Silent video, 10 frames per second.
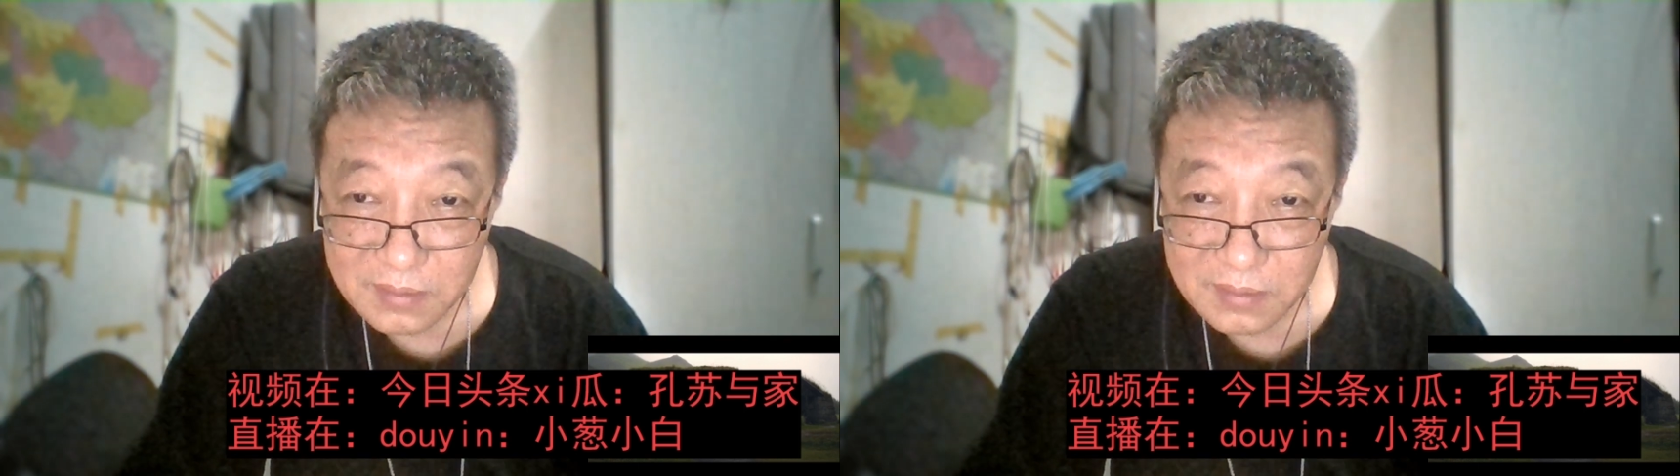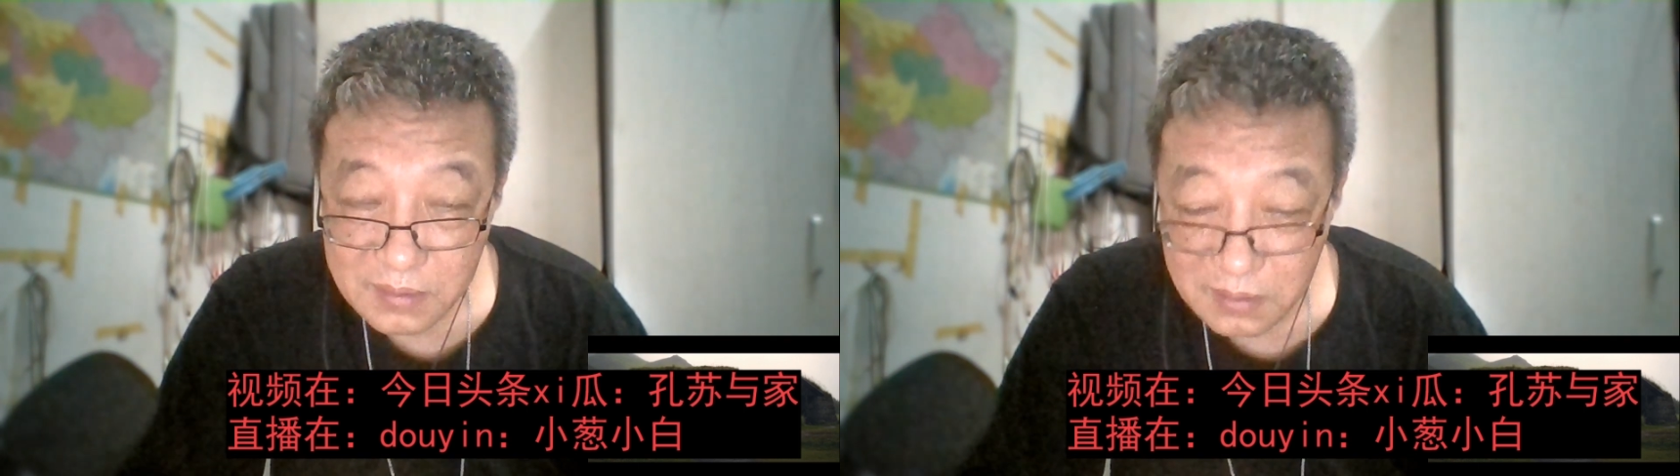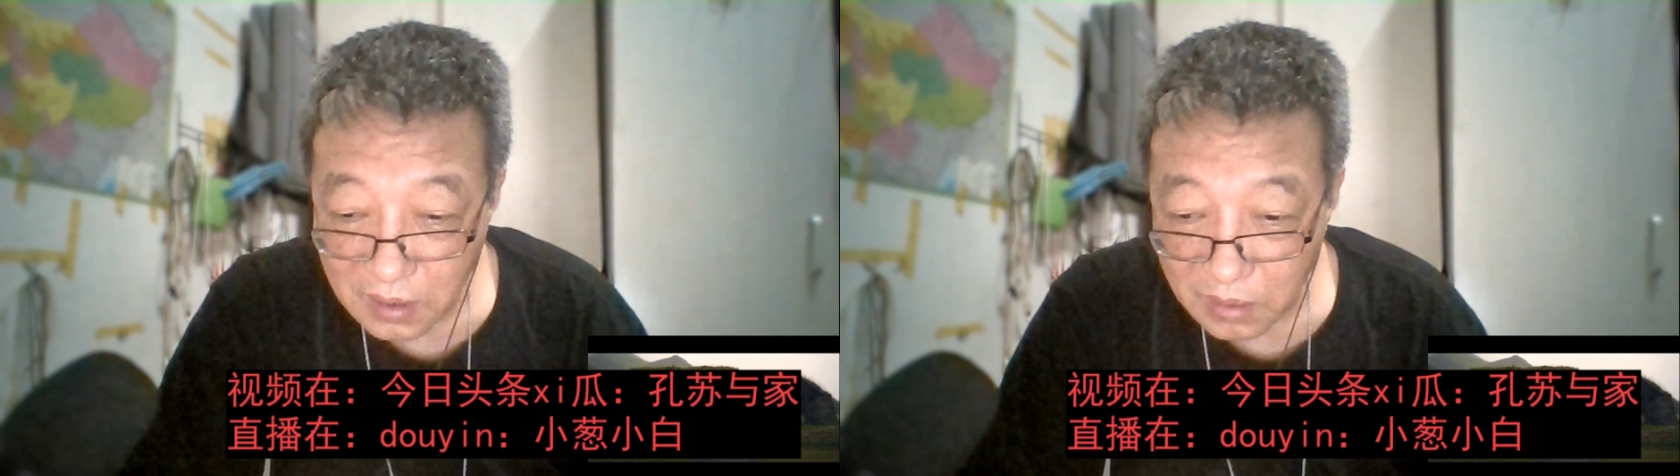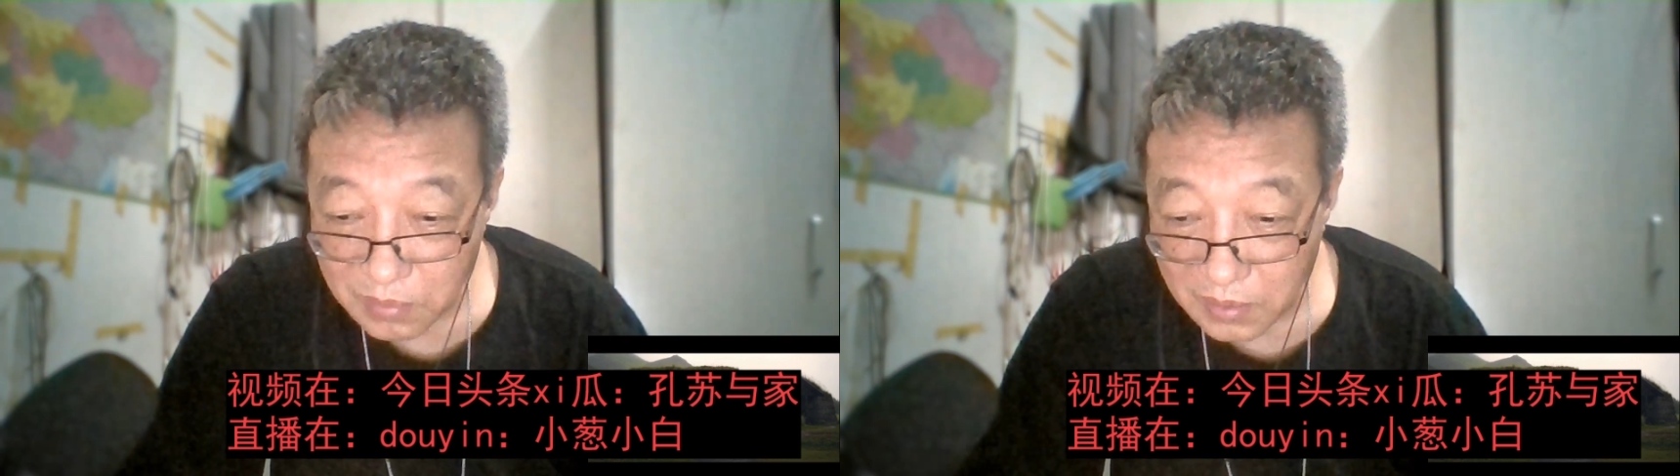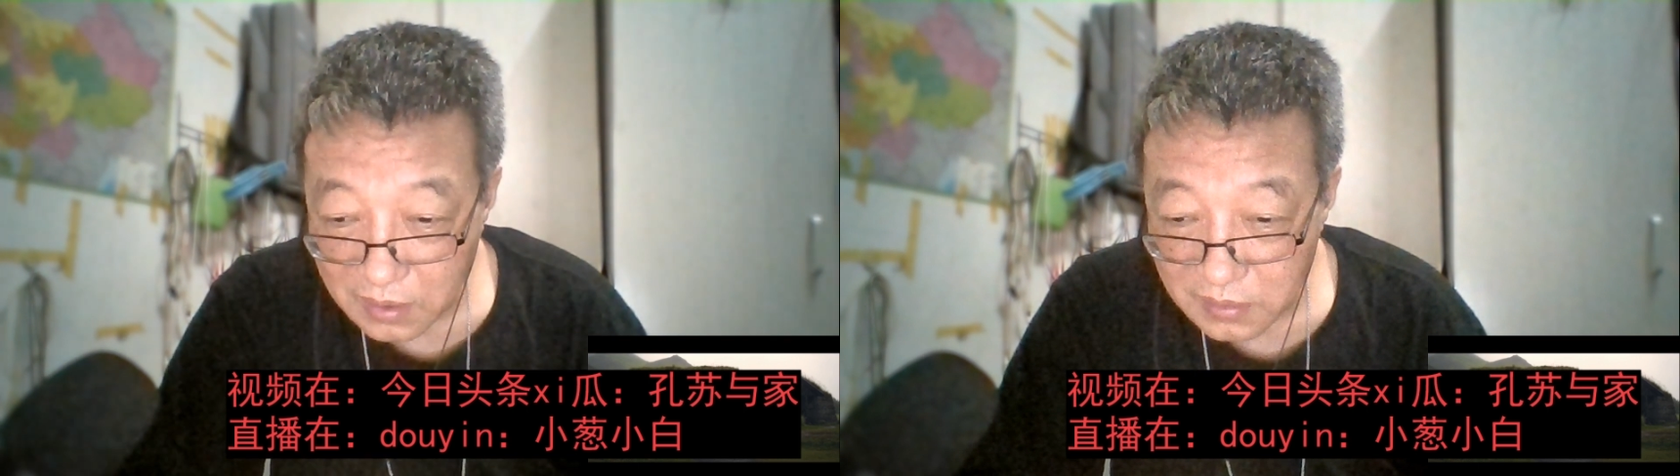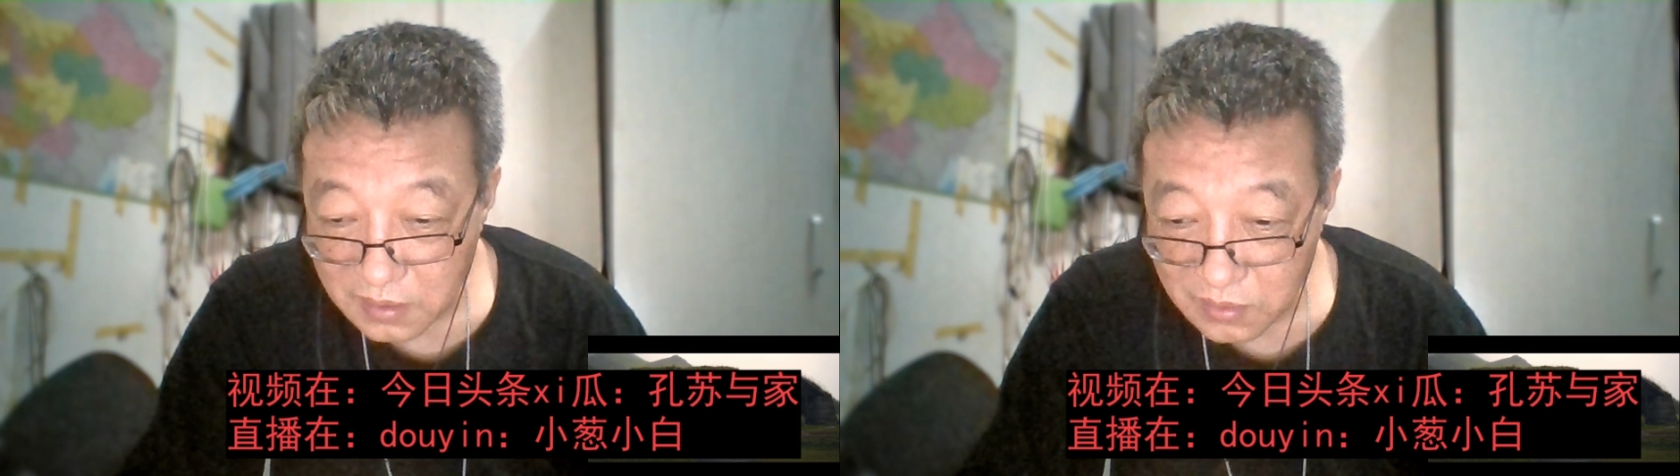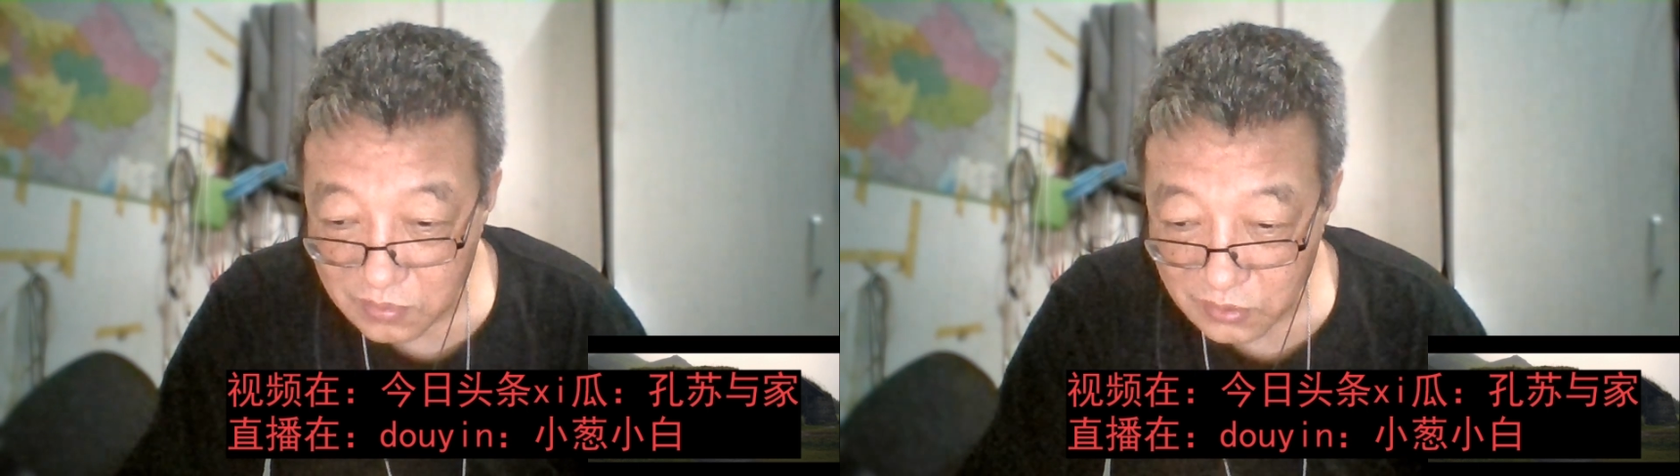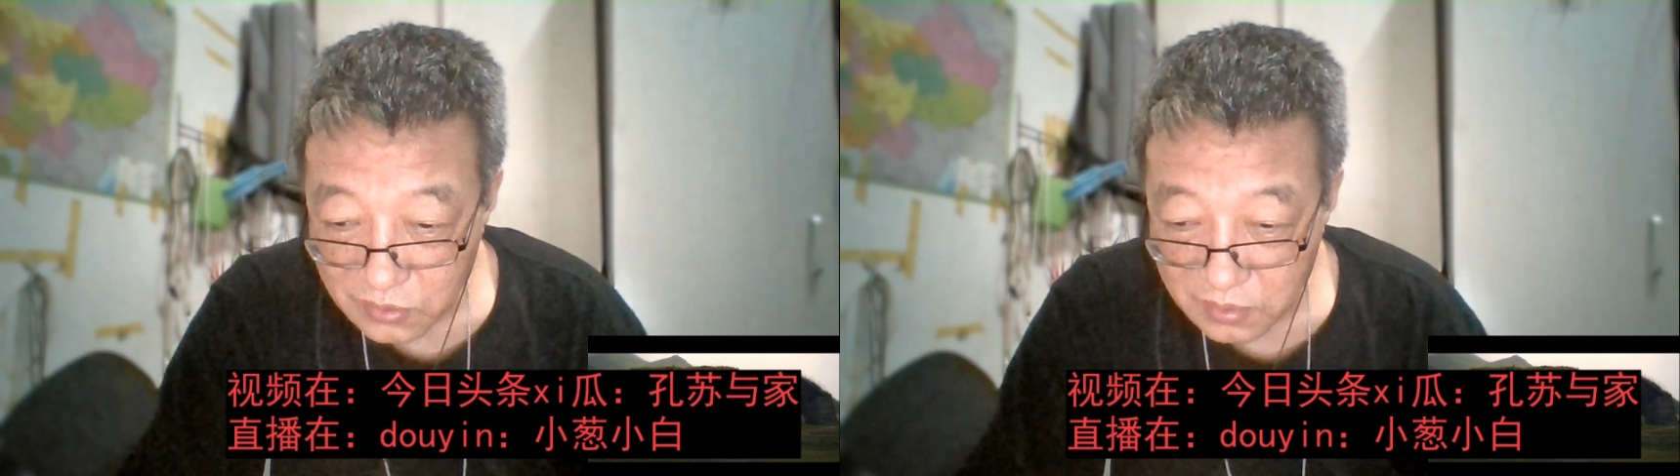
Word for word: 你搞不好这个头兄